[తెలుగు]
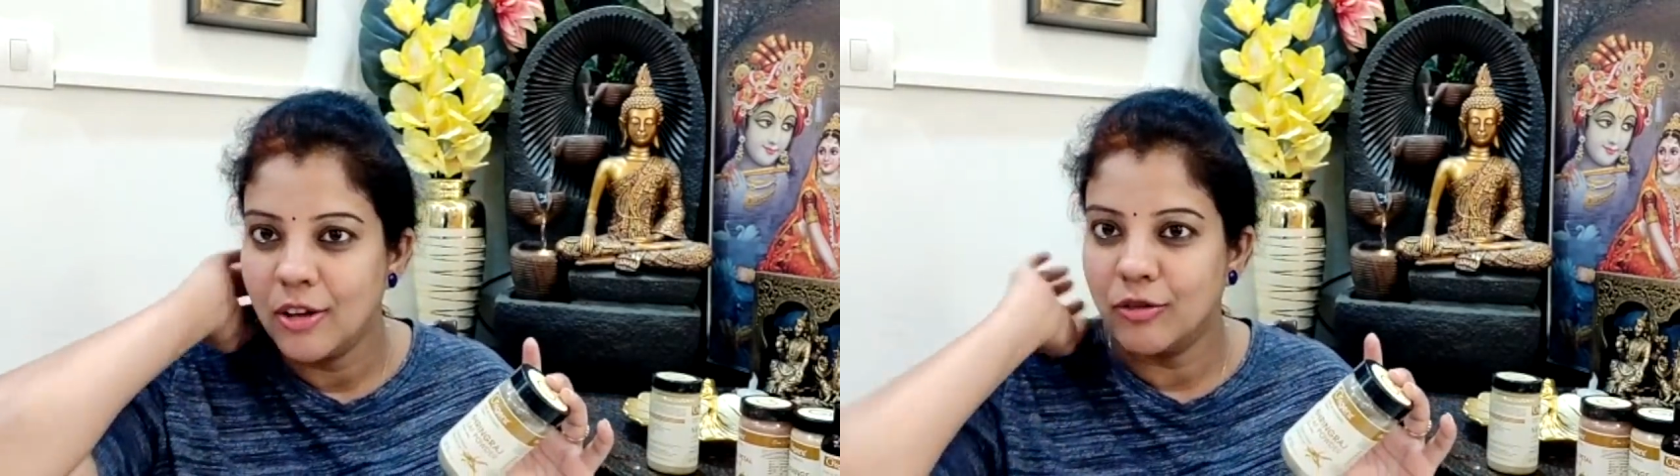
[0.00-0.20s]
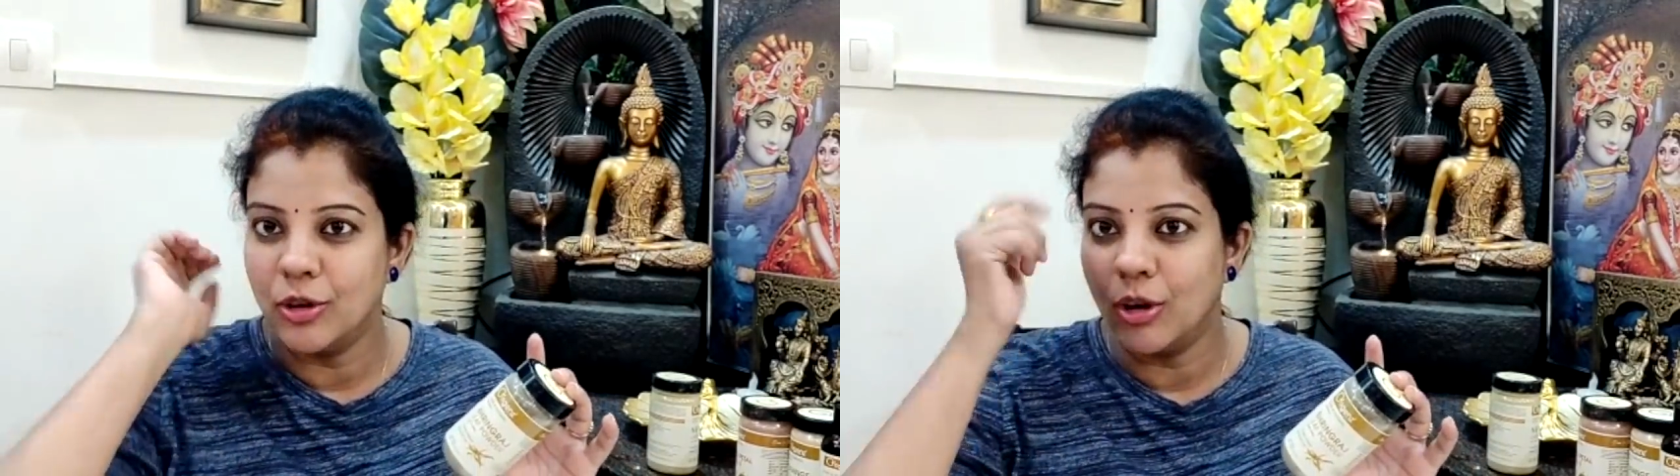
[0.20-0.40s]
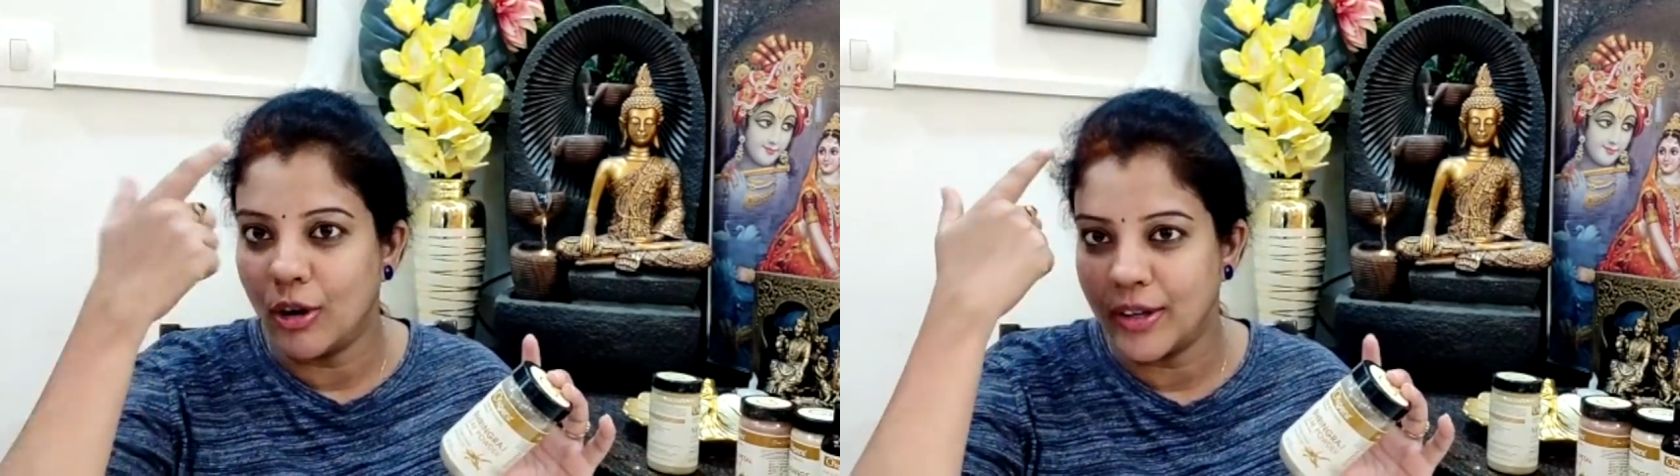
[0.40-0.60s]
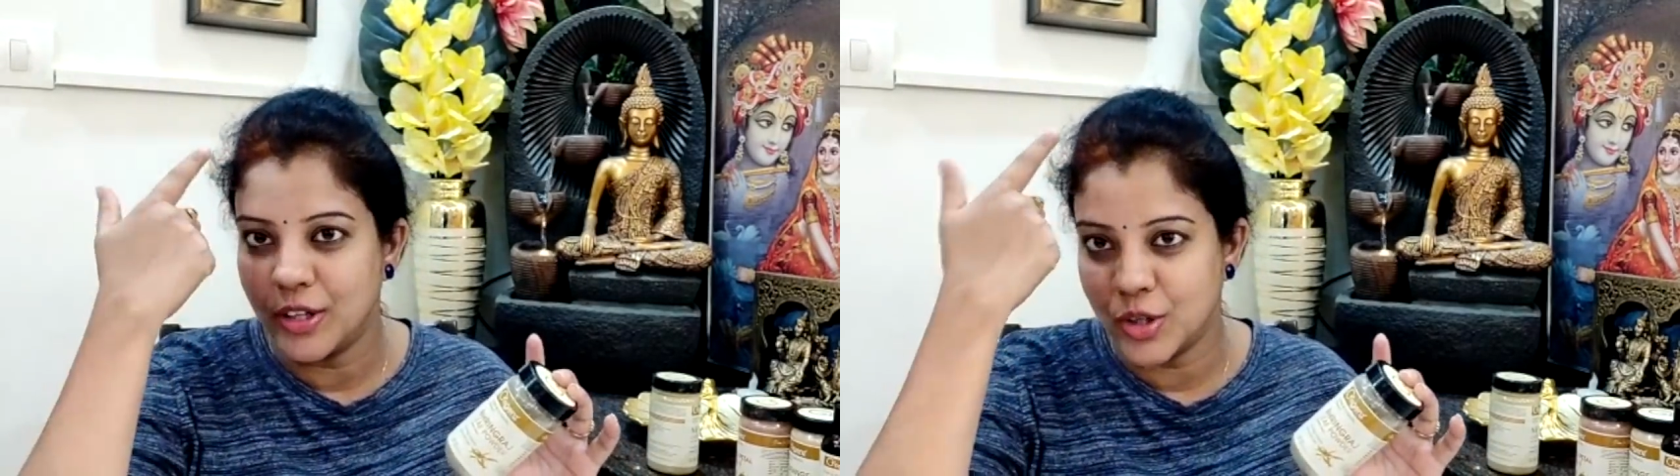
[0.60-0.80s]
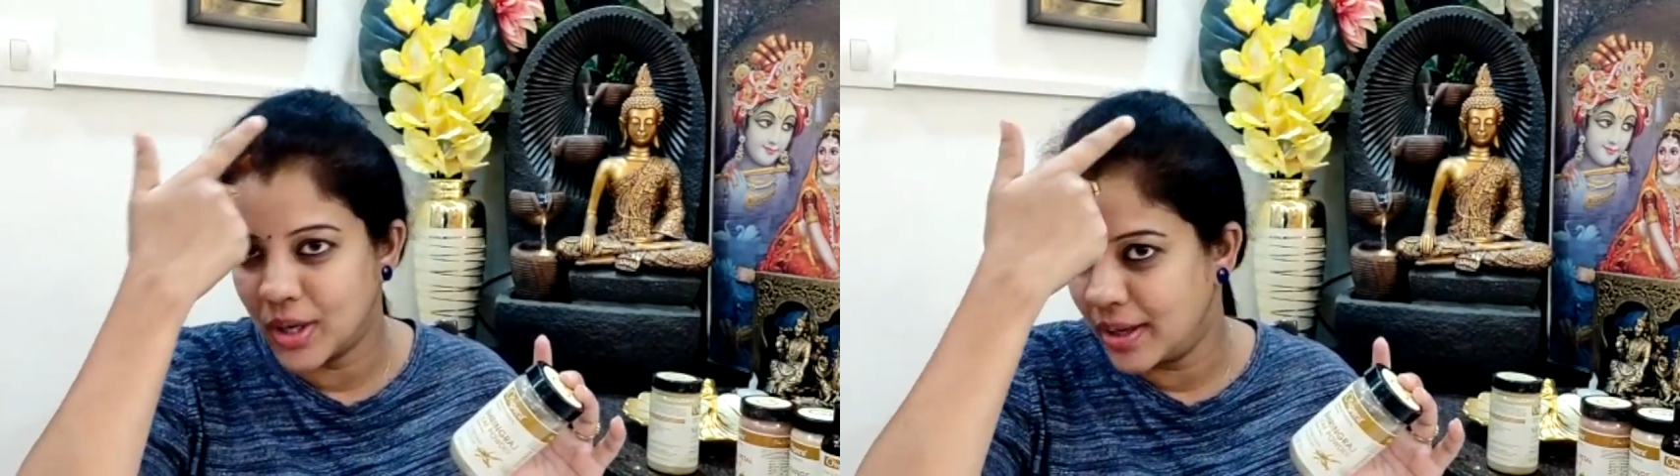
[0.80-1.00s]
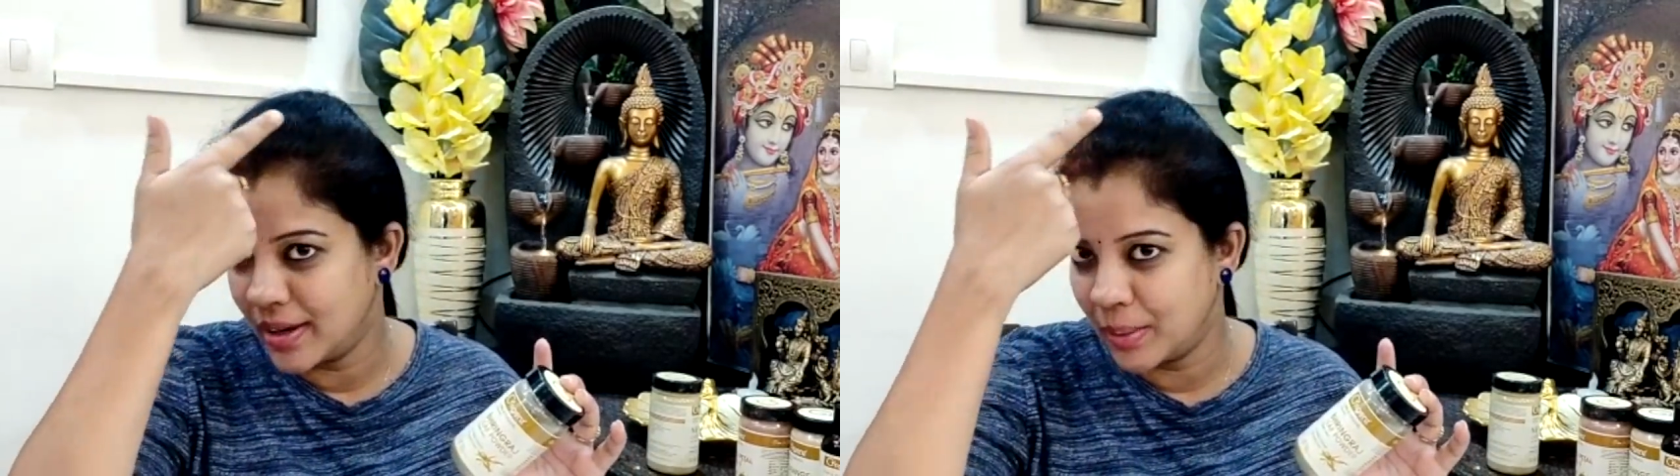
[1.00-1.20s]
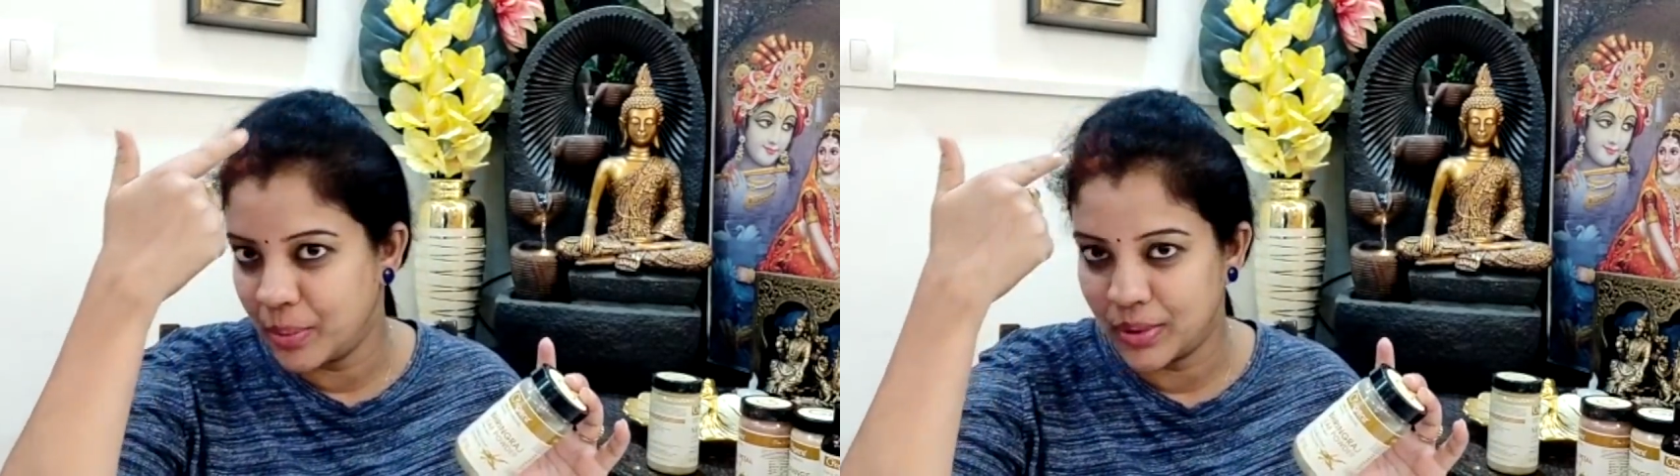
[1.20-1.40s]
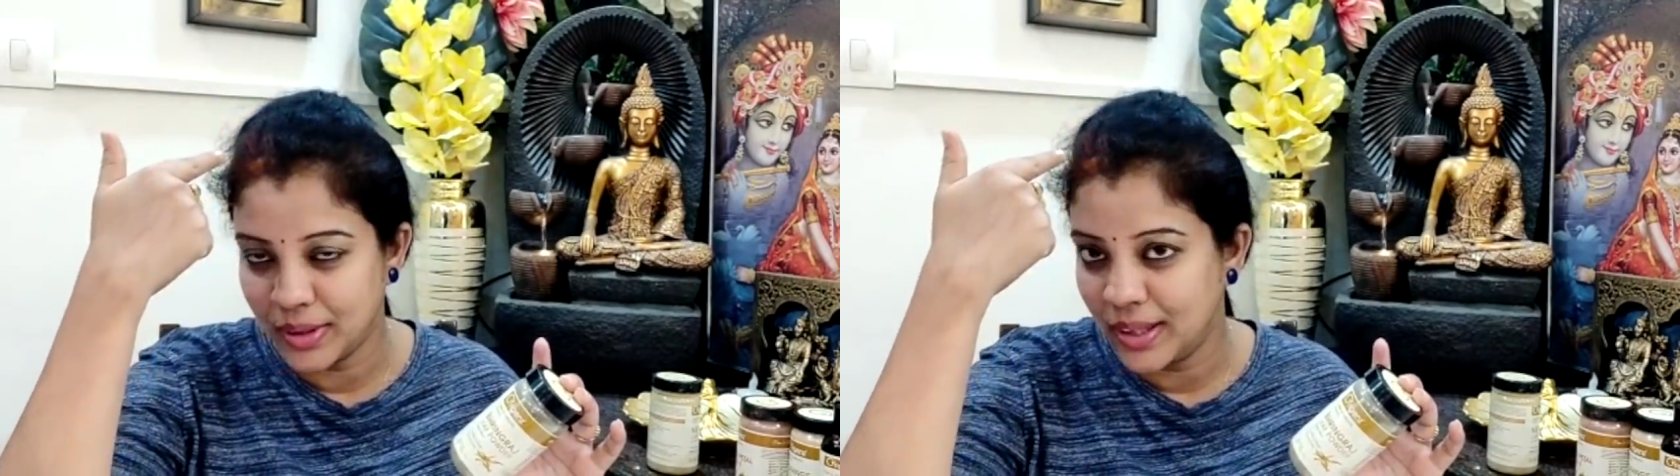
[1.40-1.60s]
ఫుల్ ఆరెంజ్ హెయిర్
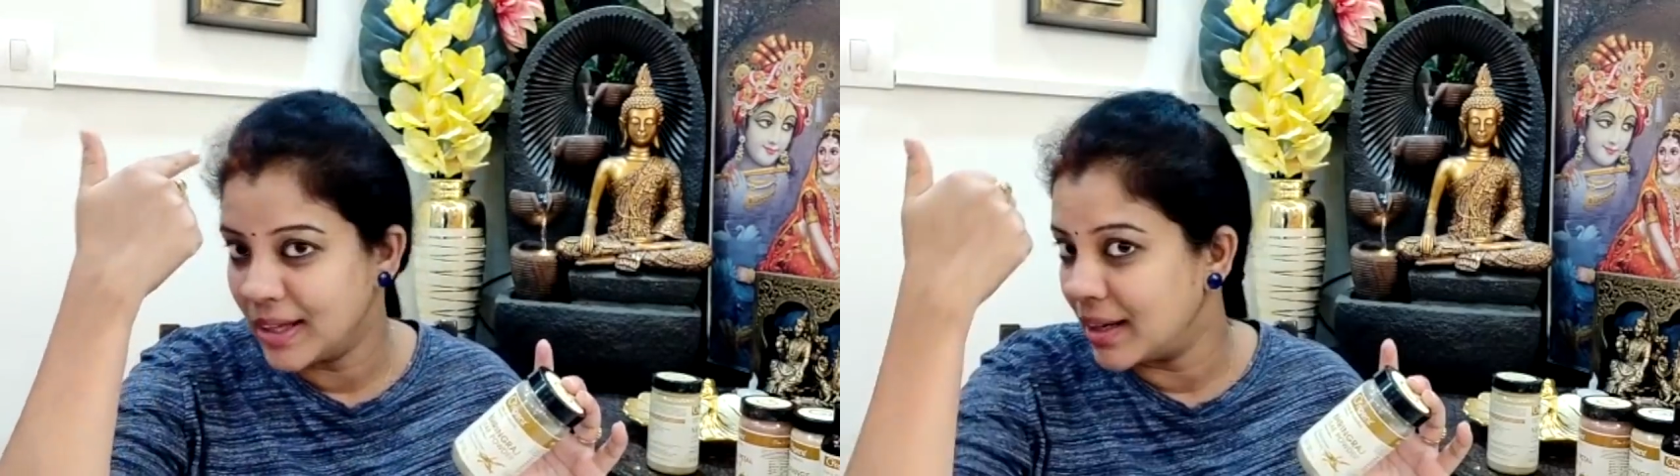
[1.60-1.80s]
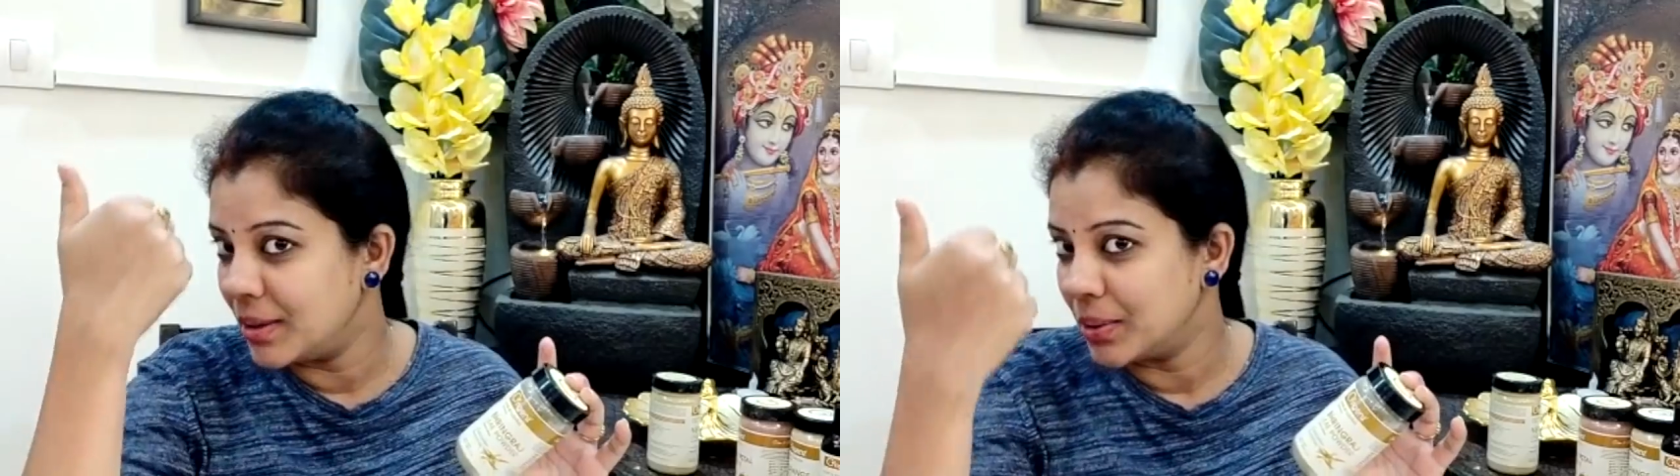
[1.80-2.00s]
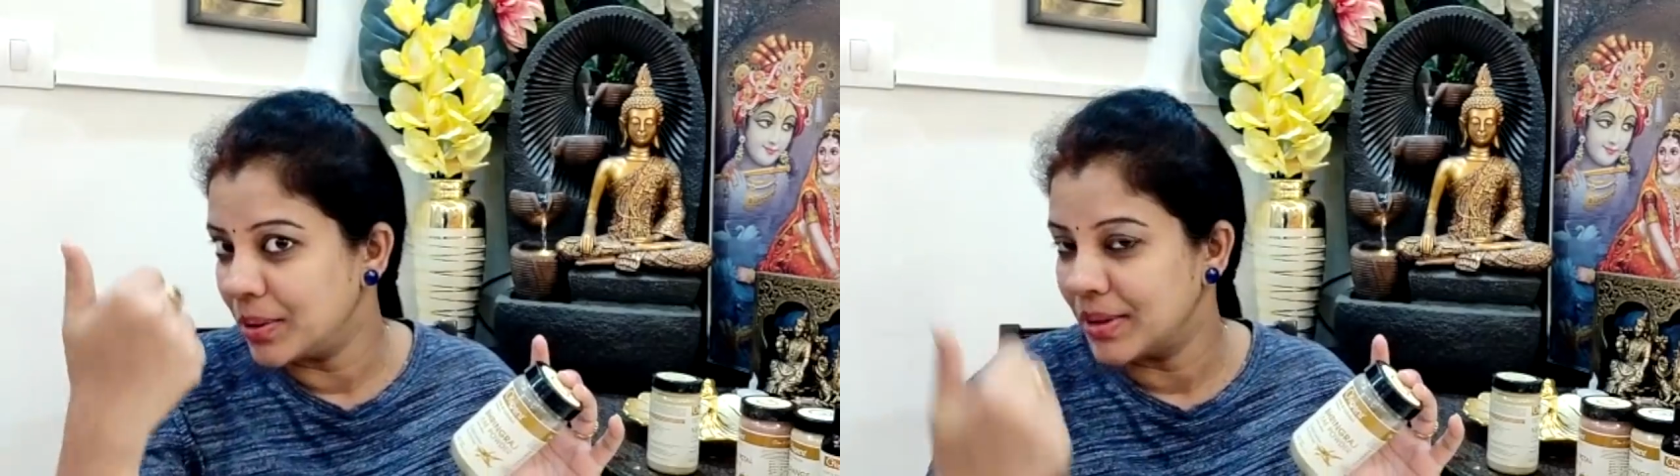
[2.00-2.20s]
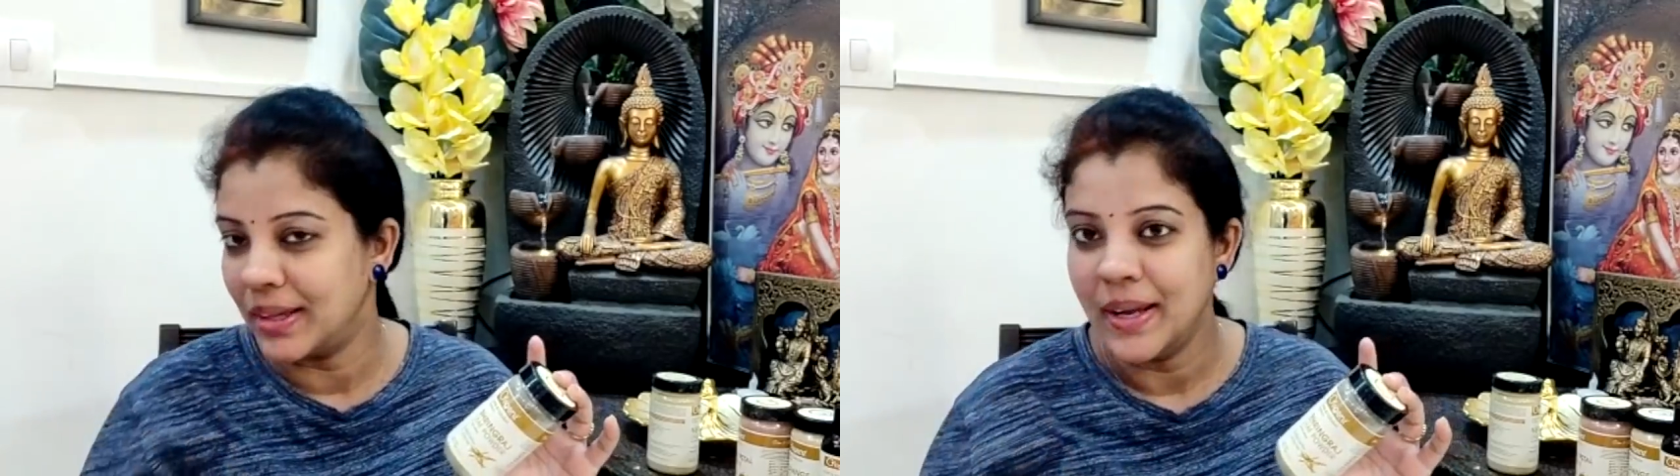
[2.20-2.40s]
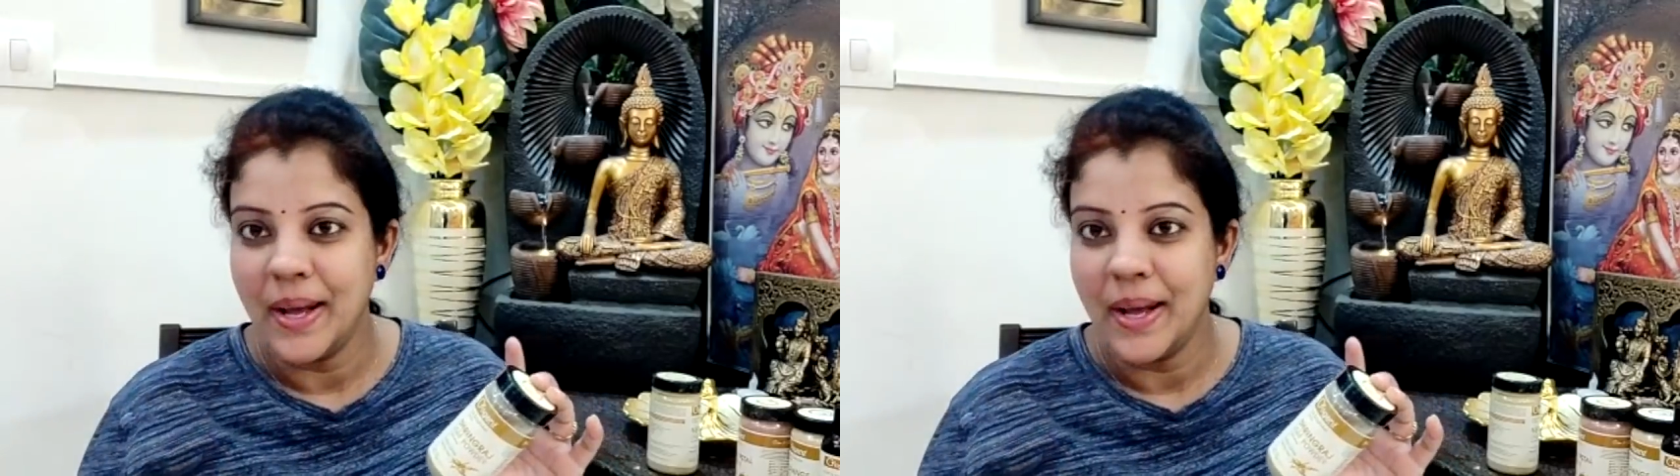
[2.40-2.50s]
అయిపోతుంది ఈ కలర్ ఉంటుంది